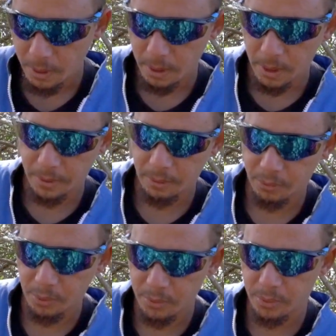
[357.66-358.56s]
la
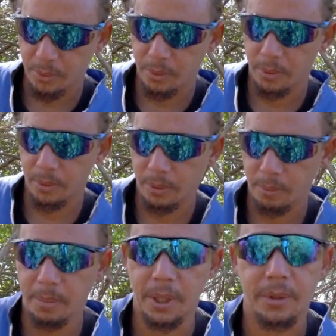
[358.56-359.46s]
défense
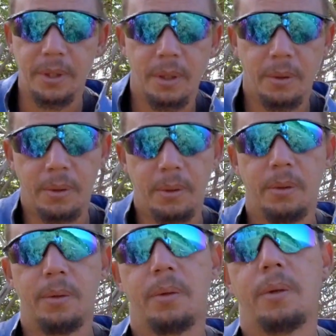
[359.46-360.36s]
par, des,
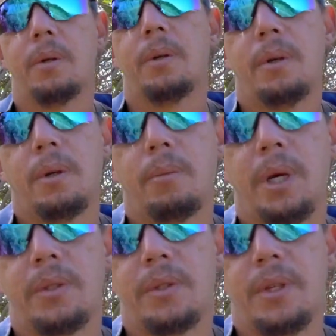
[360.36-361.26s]

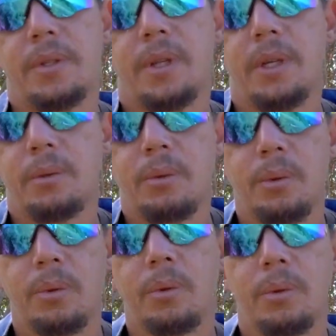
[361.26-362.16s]
par des insectes,
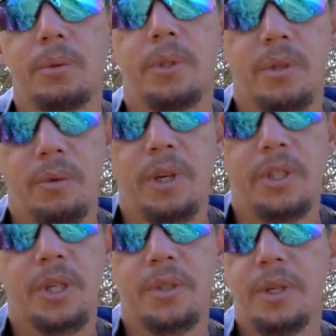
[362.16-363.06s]
des
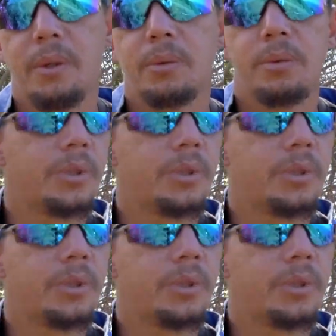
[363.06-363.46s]
élevages d'insectes qu'on